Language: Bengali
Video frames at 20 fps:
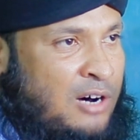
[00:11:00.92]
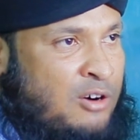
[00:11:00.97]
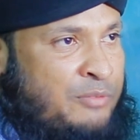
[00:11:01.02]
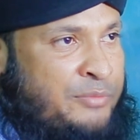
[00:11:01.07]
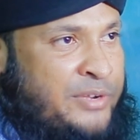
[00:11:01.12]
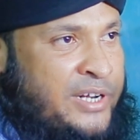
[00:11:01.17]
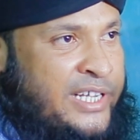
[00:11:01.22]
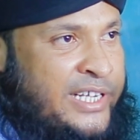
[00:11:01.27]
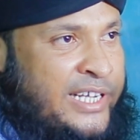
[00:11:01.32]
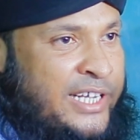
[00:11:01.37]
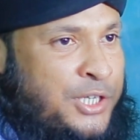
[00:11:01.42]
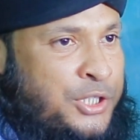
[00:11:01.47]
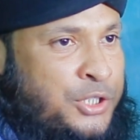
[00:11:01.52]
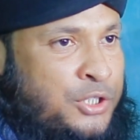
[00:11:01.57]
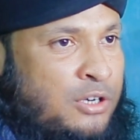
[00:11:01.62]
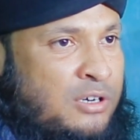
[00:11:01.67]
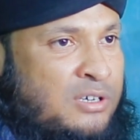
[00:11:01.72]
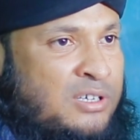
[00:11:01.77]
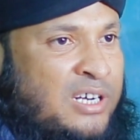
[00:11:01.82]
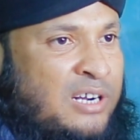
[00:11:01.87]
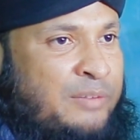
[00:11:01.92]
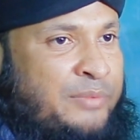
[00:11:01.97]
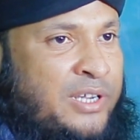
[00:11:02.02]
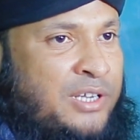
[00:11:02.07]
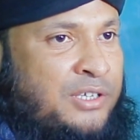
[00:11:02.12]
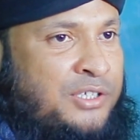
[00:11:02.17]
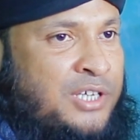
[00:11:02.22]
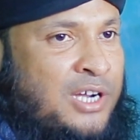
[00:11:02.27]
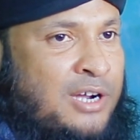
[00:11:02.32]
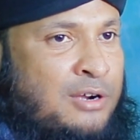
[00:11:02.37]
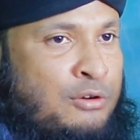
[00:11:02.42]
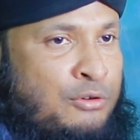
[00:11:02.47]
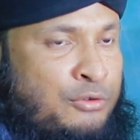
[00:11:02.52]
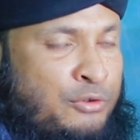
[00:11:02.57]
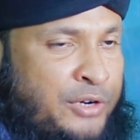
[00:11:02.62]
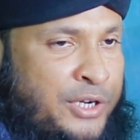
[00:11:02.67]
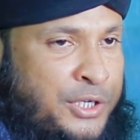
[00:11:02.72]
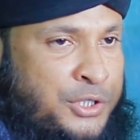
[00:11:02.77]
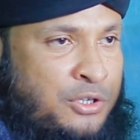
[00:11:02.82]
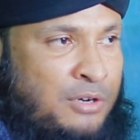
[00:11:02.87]
আওয়ামী লীগের সংগ্রামী
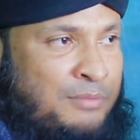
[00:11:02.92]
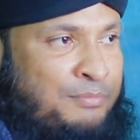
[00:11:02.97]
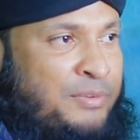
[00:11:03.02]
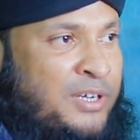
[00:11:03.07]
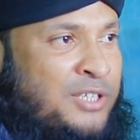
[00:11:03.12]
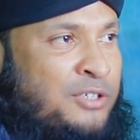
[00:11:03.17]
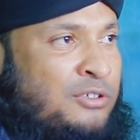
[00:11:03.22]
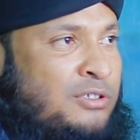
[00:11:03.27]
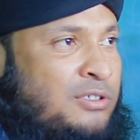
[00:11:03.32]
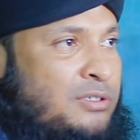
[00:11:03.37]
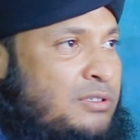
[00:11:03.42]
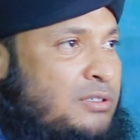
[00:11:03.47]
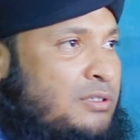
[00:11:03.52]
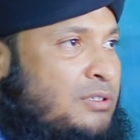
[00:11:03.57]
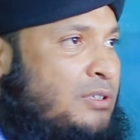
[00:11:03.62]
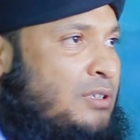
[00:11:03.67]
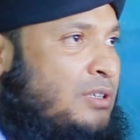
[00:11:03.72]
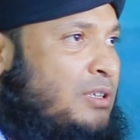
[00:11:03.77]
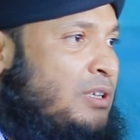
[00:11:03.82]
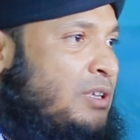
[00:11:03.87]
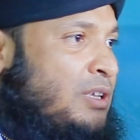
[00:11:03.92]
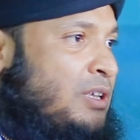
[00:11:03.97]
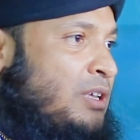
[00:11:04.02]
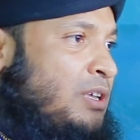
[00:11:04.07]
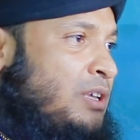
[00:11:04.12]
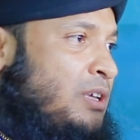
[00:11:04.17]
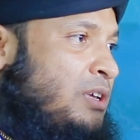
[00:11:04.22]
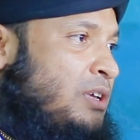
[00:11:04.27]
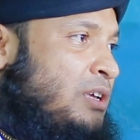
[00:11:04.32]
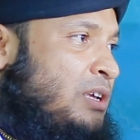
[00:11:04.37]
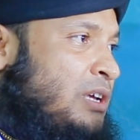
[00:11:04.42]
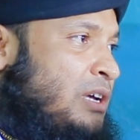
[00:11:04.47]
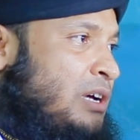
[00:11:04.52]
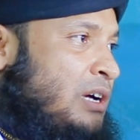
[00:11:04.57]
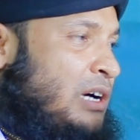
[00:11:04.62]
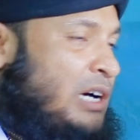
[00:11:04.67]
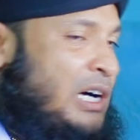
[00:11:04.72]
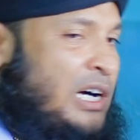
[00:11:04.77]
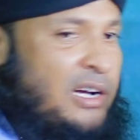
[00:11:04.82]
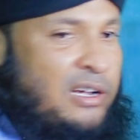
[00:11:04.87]
সাংগঠনিক সম্পাদক
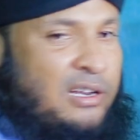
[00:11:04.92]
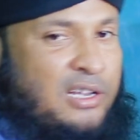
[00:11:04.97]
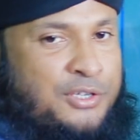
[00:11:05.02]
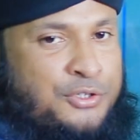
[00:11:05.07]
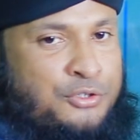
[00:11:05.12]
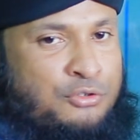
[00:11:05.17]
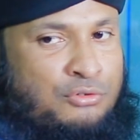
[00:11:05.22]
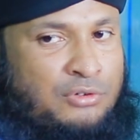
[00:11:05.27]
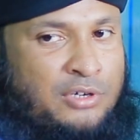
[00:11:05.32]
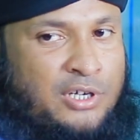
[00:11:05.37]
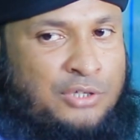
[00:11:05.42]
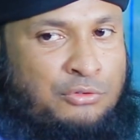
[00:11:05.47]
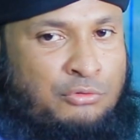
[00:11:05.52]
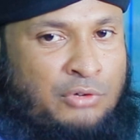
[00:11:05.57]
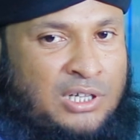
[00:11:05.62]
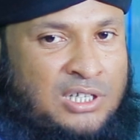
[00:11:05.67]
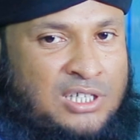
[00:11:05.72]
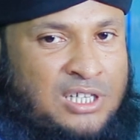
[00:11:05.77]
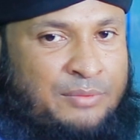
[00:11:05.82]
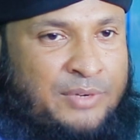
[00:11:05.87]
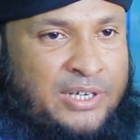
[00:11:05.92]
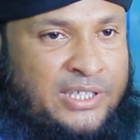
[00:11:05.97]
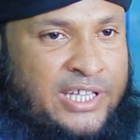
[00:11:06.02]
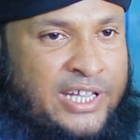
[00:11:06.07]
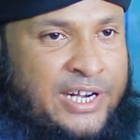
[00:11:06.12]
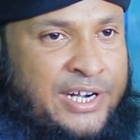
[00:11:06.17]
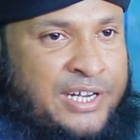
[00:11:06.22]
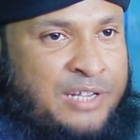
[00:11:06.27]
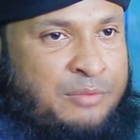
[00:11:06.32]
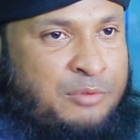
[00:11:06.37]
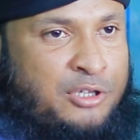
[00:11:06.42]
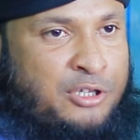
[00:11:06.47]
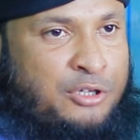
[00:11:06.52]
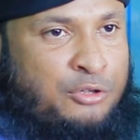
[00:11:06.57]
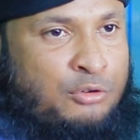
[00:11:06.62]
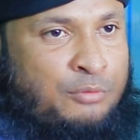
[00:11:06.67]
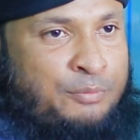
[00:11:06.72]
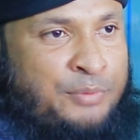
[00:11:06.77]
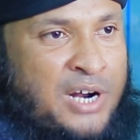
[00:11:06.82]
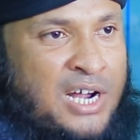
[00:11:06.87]
আহলে সন্ন্যাত জামাতের
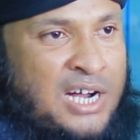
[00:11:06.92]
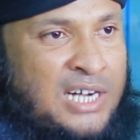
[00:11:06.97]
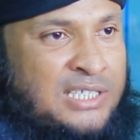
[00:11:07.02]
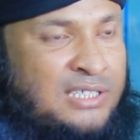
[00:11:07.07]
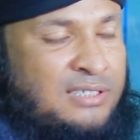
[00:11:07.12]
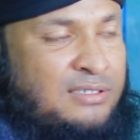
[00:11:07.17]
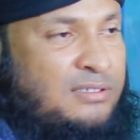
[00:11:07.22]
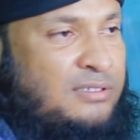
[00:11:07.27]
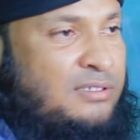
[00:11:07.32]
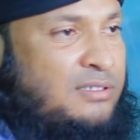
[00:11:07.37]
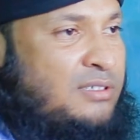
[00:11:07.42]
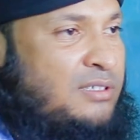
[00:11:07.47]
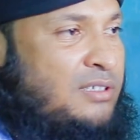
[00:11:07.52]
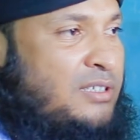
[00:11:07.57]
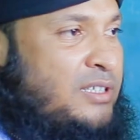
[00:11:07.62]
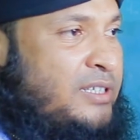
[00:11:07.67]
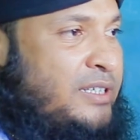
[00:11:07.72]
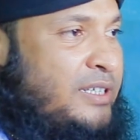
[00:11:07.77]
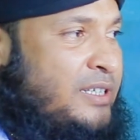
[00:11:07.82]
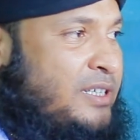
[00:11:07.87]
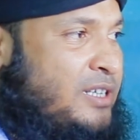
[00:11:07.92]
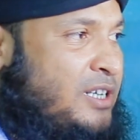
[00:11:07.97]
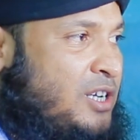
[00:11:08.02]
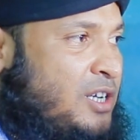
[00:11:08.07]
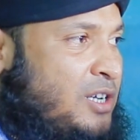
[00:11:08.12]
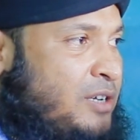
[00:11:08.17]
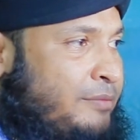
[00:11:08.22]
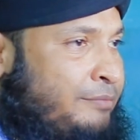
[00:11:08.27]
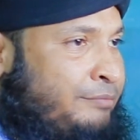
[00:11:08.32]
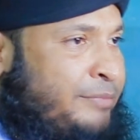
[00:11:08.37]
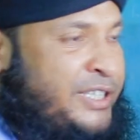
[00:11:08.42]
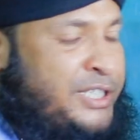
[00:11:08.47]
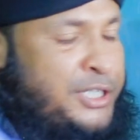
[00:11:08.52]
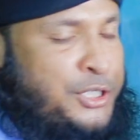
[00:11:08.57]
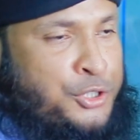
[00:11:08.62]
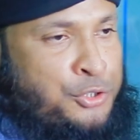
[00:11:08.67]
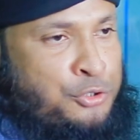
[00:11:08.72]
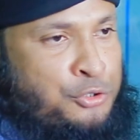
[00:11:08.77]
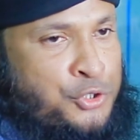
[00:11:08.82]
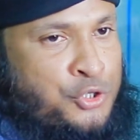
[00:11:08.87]
নিবেদিত প্রাণ
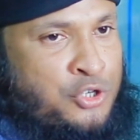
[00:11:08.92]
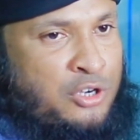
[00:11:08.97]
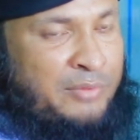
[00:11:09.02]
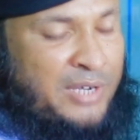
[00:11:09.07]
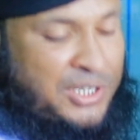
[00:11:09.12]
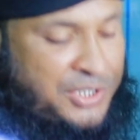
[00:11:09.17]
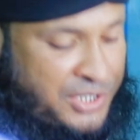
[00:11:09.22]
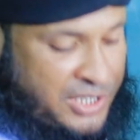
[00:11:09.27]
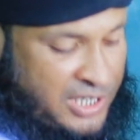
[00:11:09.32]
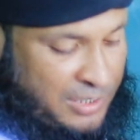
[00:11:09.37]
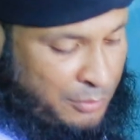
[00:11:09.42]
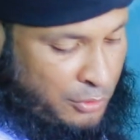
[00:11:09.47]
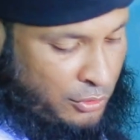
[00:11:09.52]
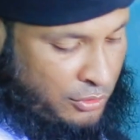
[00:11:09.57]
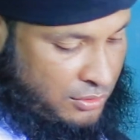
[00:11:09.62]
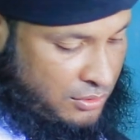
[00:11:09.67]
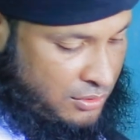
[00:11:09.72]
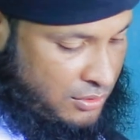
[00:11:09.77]
বিশিষ্ট সমাজসেবক